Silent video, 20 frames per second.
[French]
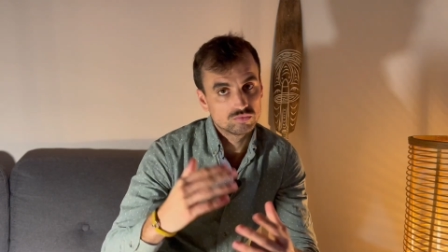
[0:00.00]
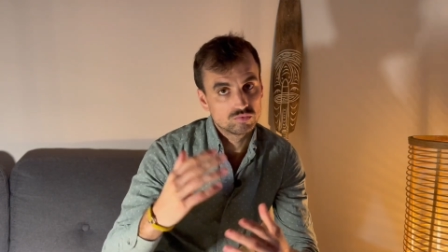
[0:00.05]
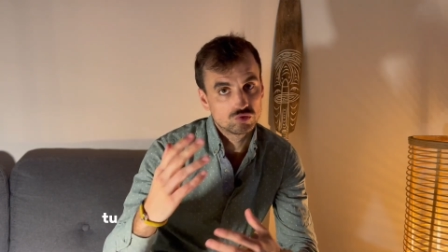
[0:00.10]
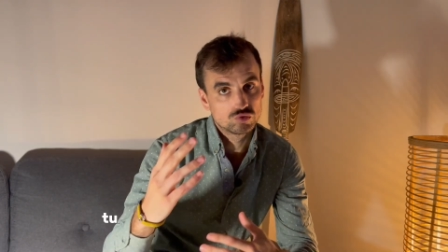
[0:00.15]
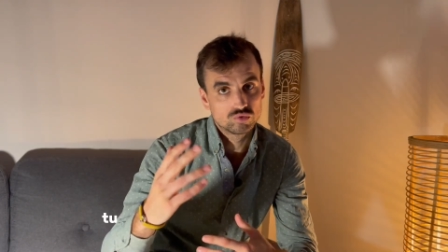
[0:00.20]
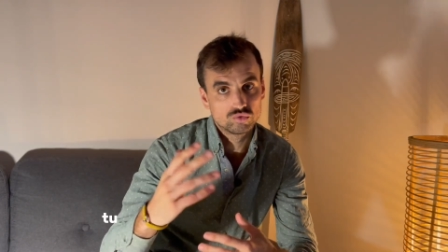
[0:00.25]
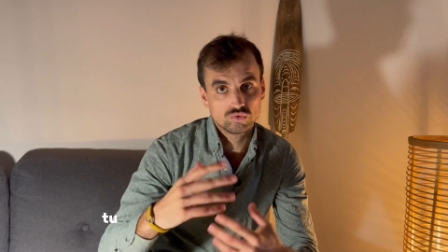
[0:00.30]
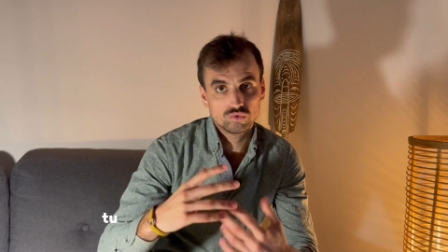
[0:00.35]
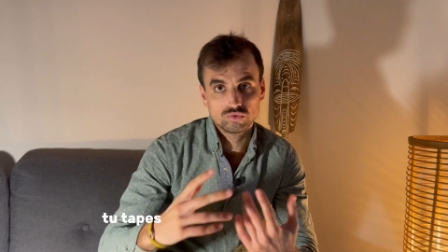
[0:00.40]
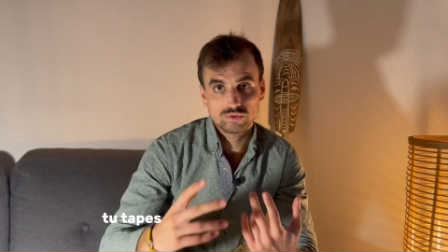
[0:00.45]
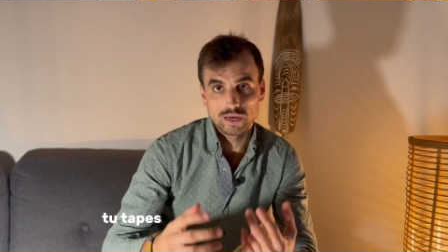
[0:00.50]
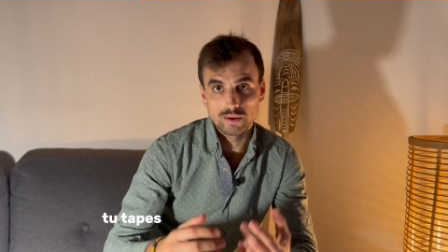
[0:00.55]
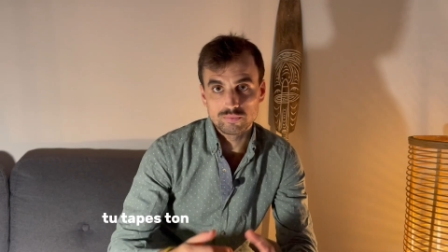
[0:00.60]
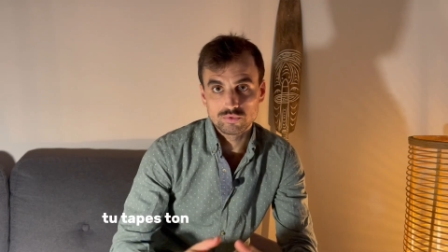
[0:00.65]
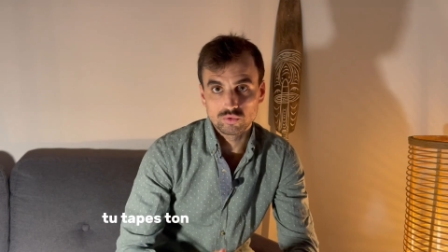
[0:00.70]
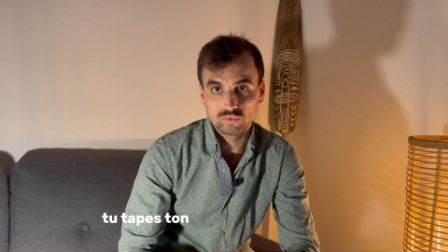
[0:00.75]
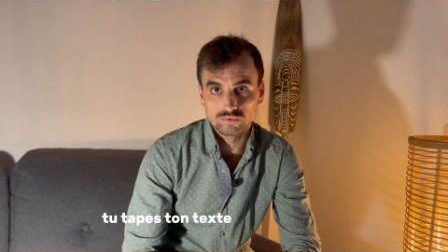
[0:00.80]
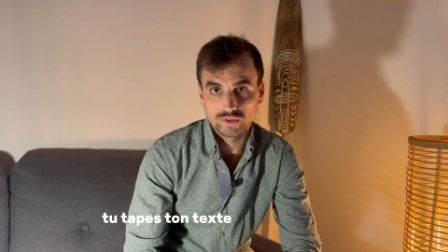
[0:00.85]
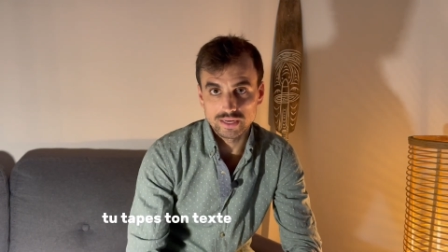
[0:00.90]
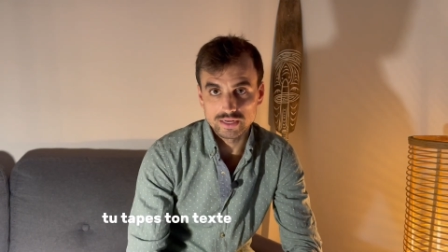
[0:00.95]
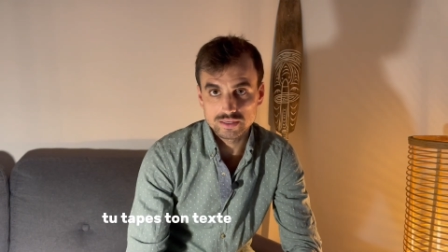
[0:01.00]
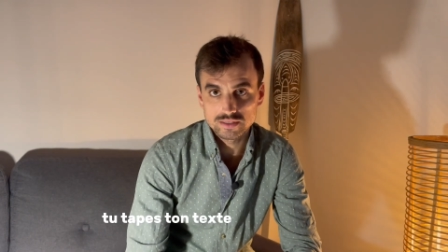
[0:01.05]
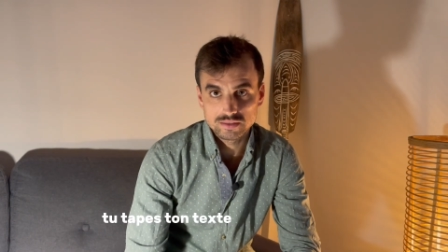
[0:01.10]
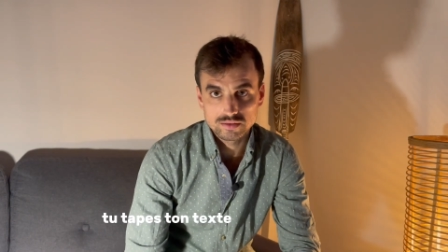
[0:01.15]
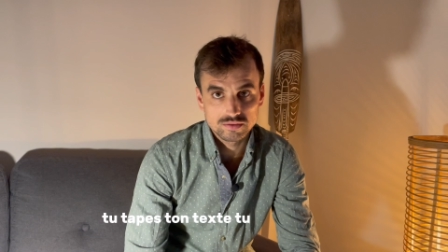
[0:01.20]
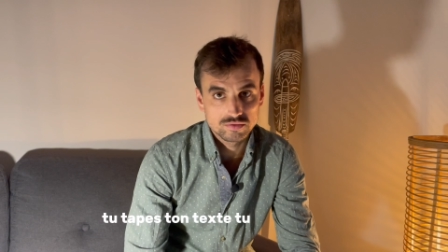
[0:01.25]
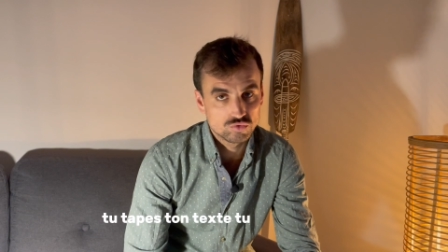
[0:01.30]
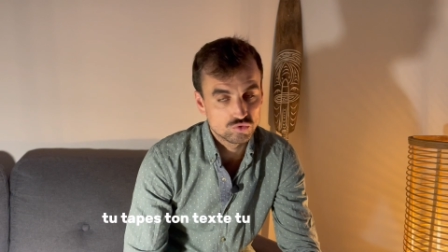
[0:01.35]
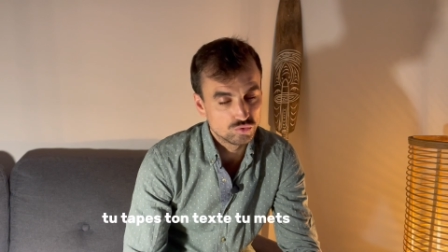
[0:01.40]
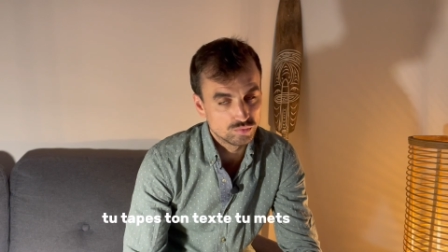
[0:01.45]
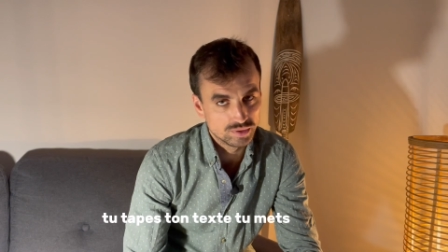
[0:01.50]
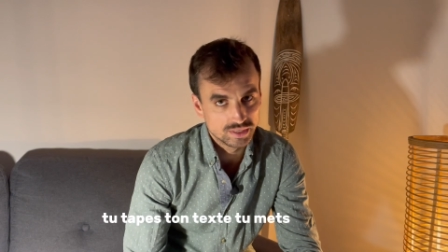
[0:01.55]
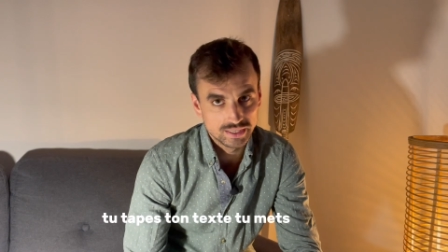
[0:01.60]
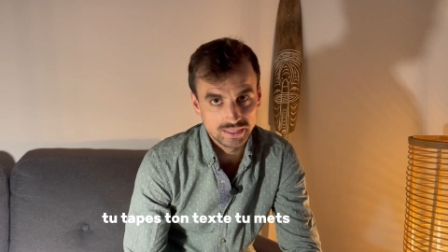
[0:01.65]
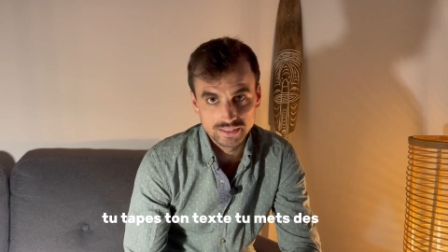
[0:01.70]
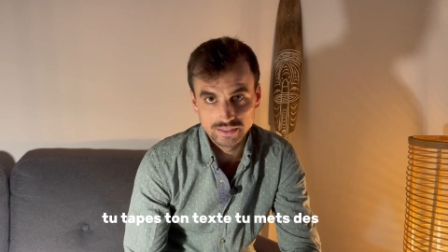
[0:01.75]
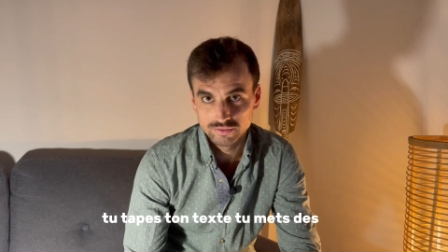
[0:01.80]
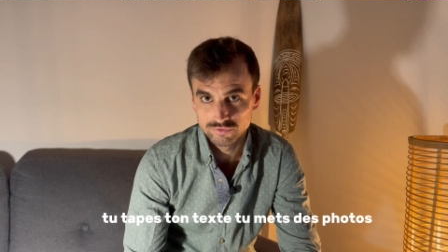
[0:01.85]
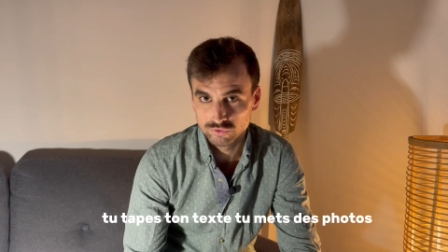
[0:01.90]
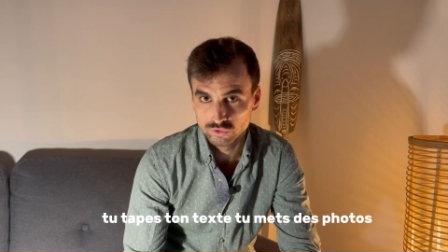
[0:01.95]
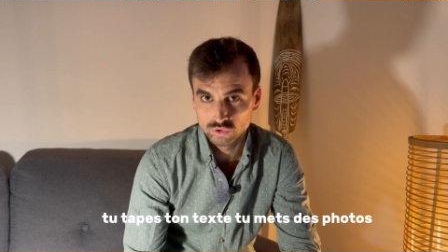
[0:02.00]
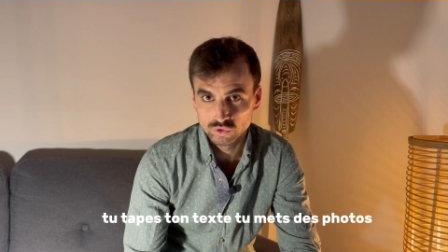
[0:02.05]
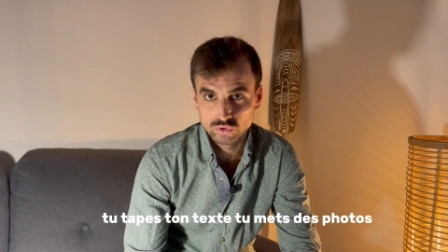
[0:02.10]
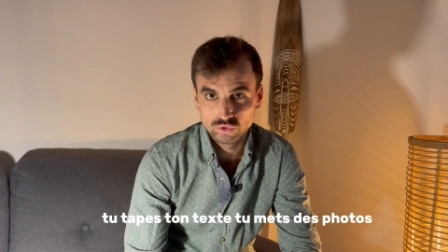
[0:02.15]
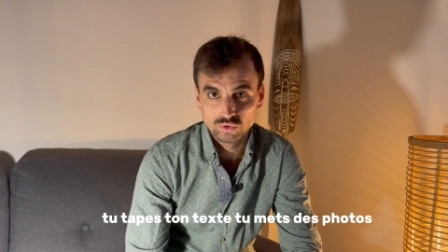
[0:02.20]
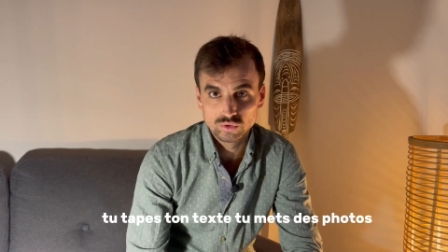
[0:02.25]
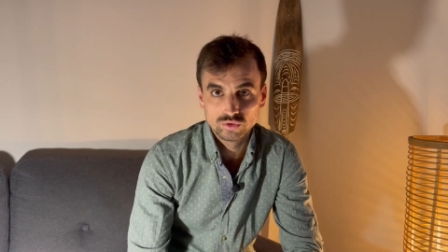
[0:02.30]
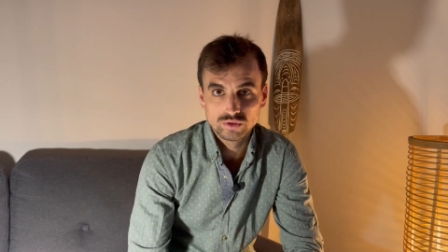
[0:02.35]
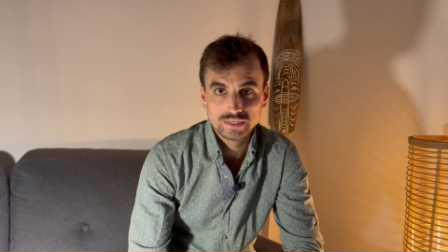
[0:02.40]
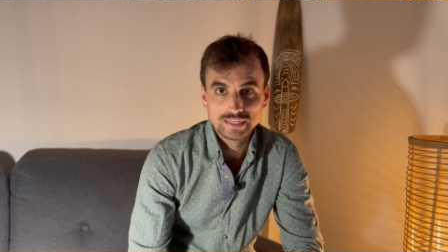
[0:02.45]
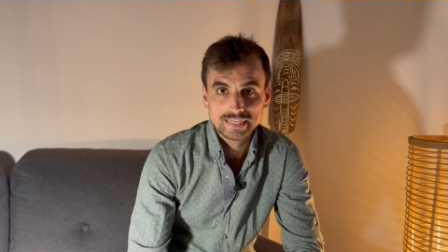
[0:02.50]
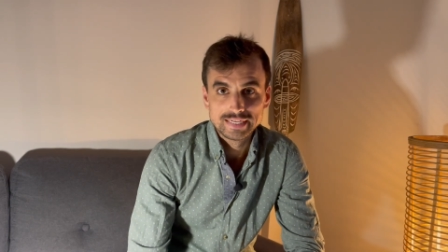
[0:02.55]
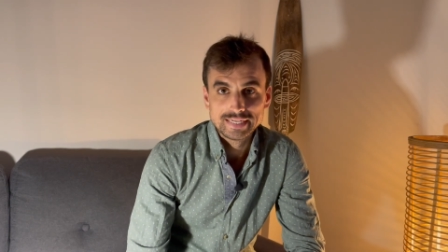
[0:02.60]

tu tapes ton texte, tu mets des photos,